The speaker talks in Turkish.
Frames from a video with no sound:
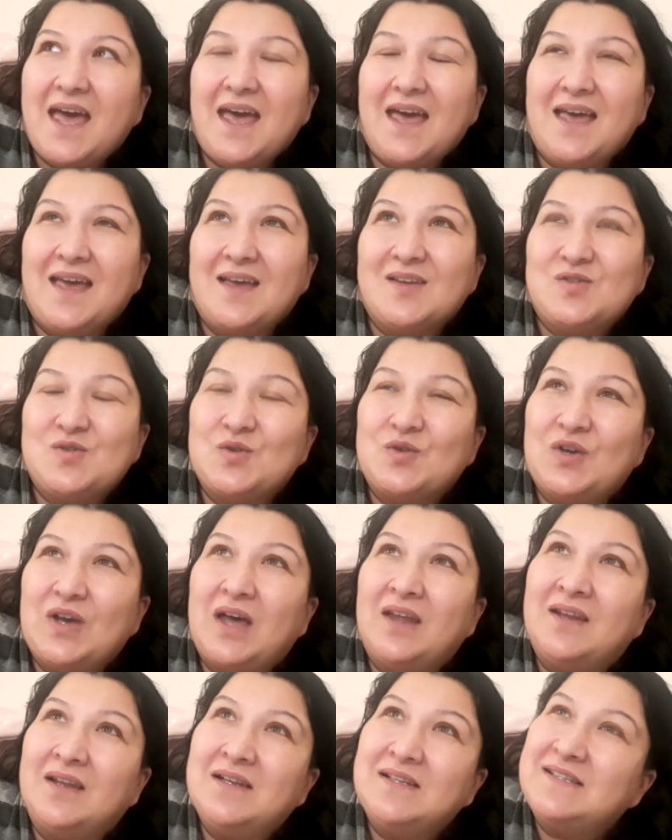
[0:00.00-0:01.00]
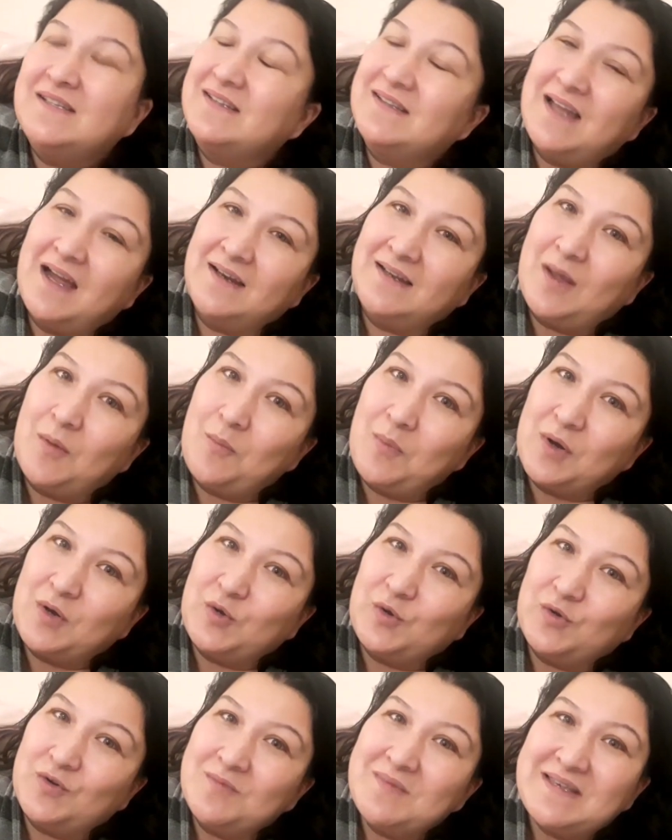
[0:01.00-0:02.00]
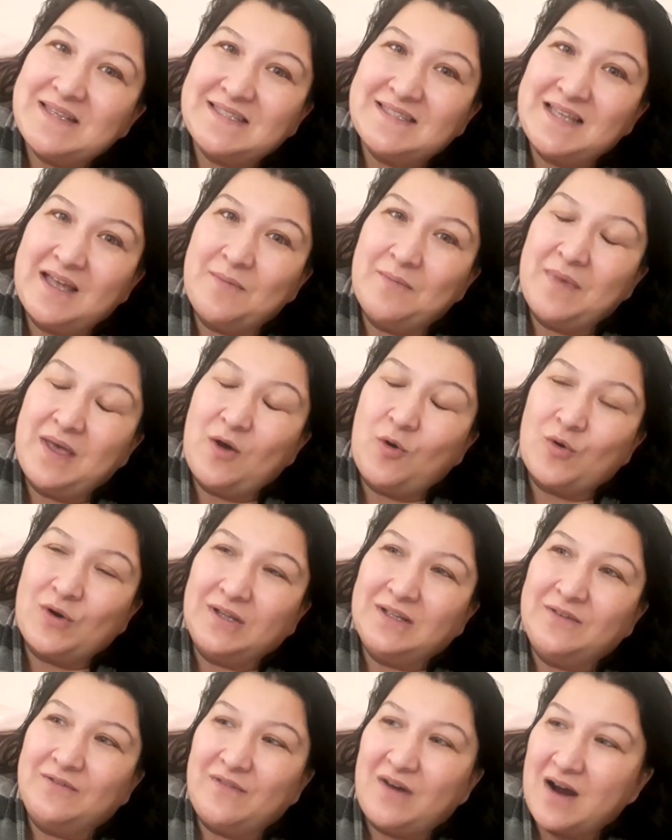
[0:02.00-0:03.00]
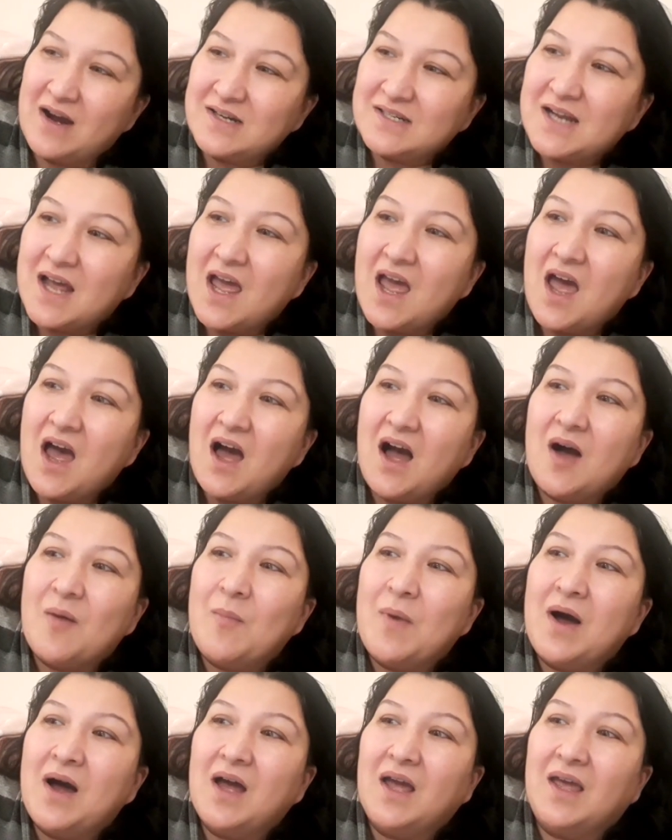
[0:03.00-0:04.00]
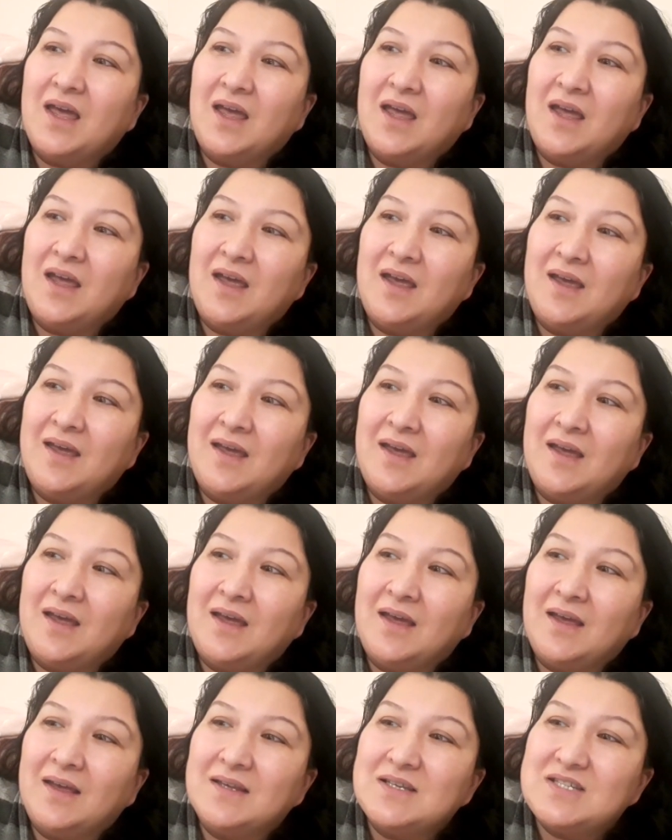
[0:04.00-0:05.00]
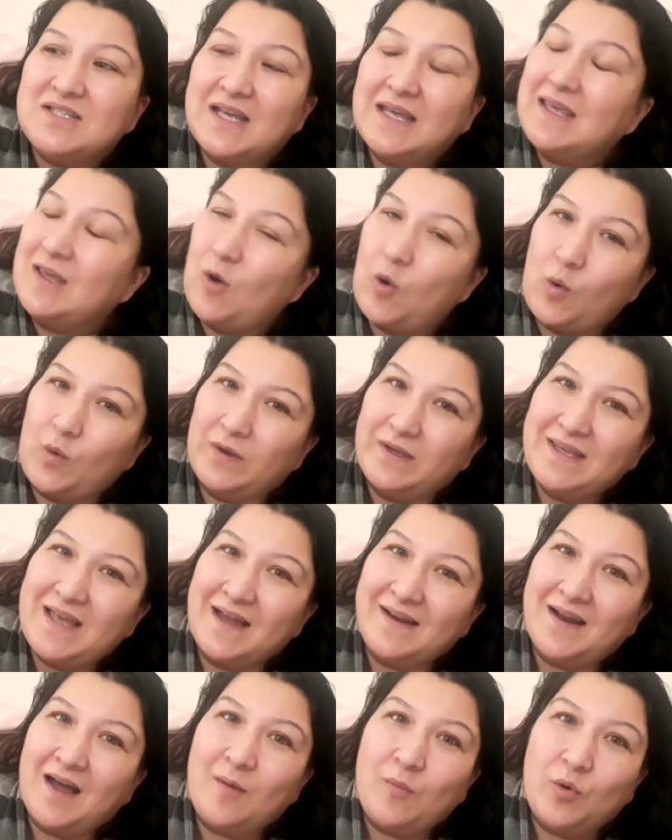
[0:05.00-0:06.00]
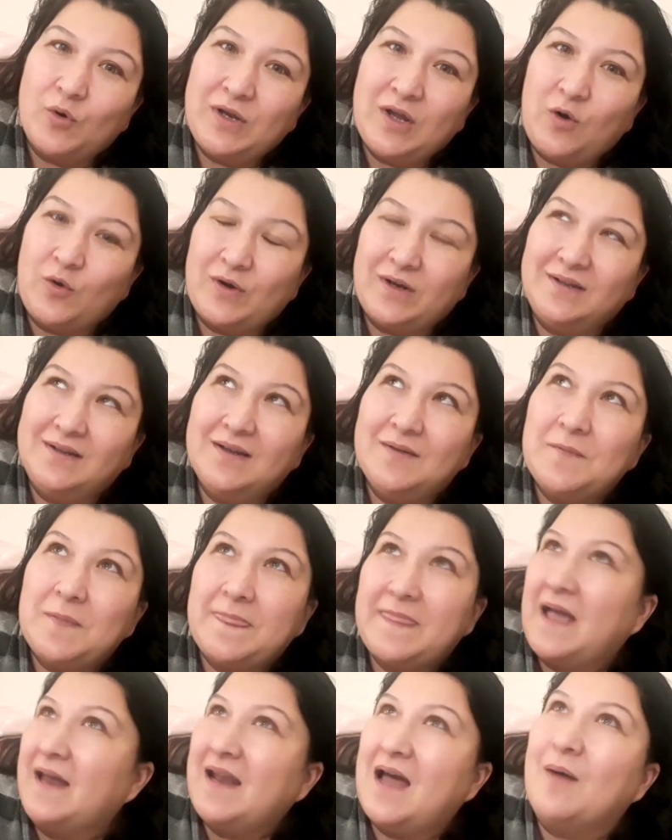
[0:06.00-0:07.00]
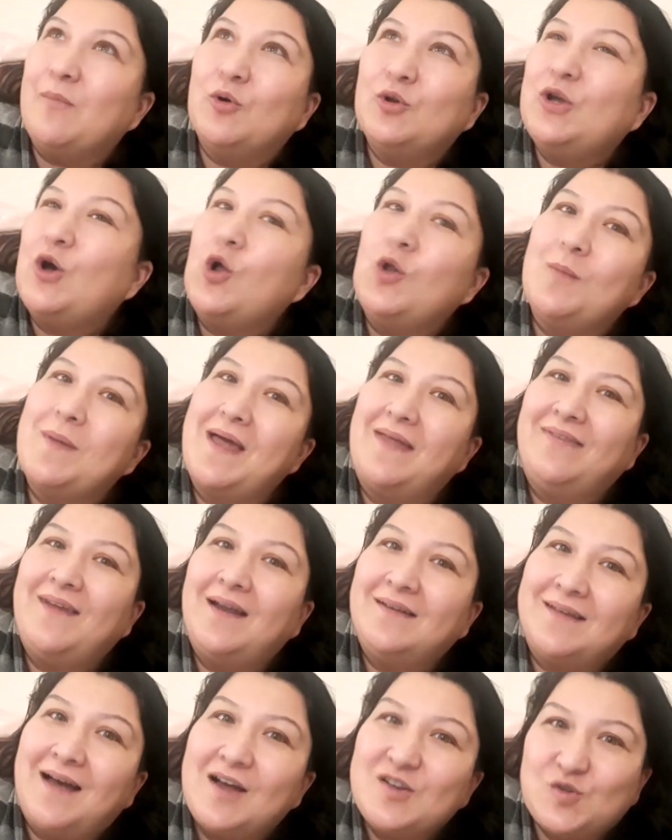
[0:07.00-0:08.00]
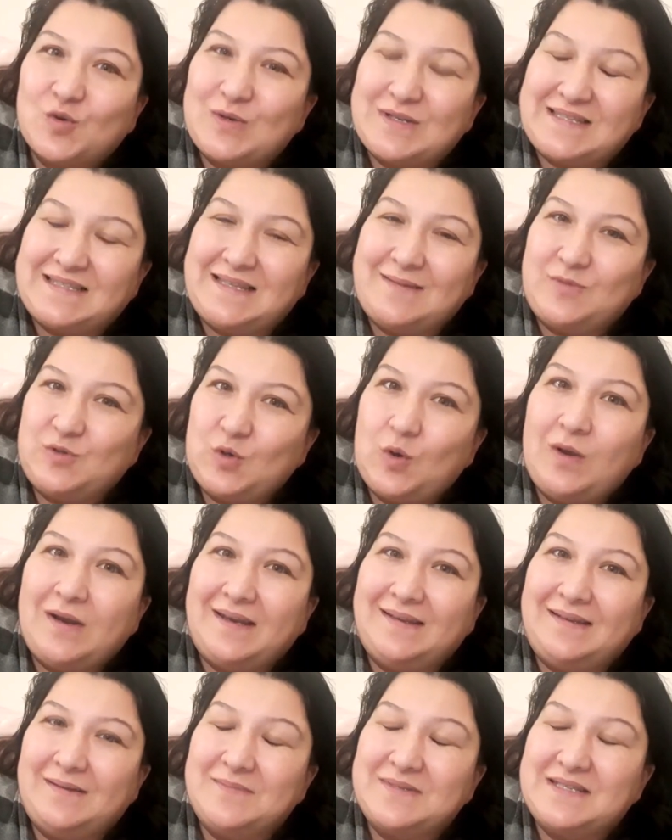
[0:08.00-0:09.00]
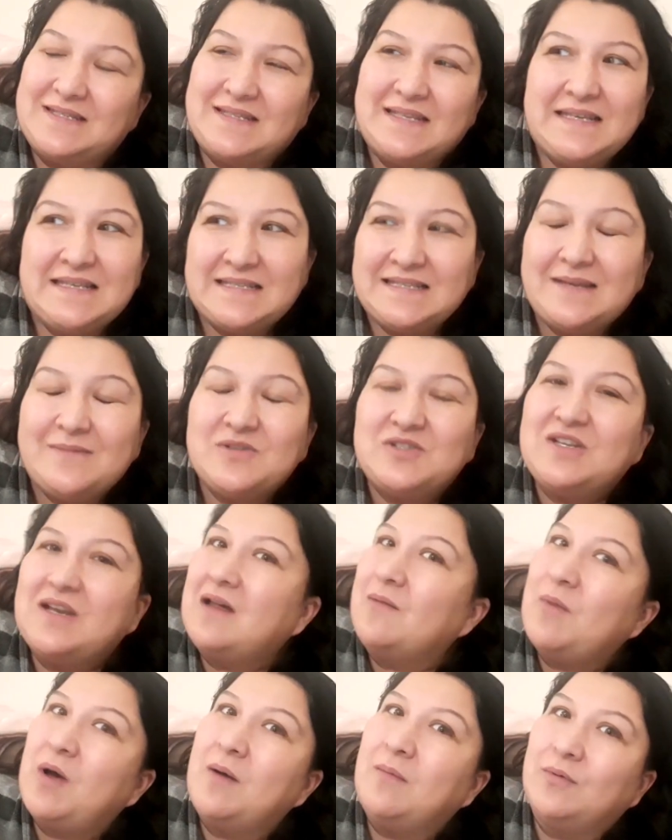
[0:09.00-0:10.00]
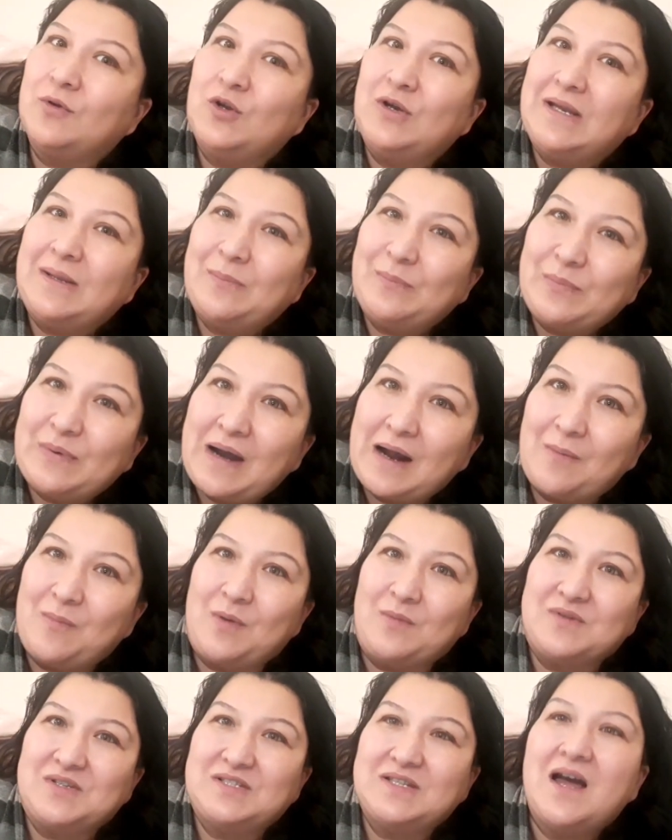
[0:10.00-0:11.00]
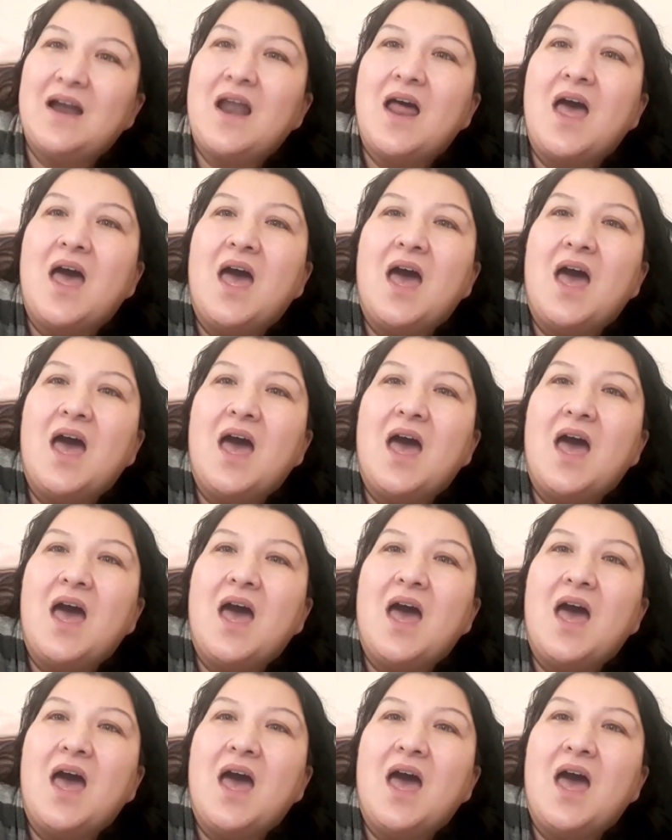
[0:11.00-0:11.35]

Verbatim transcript: E, çünkü analitiklerden bakıyorum izlenme oranı var ama e, şey yok. Yani abone oranı yani abone olmayanlar daha çok izlemiş öyle diyeyim size. İzlemişler ama abonelik bırakmamışlar.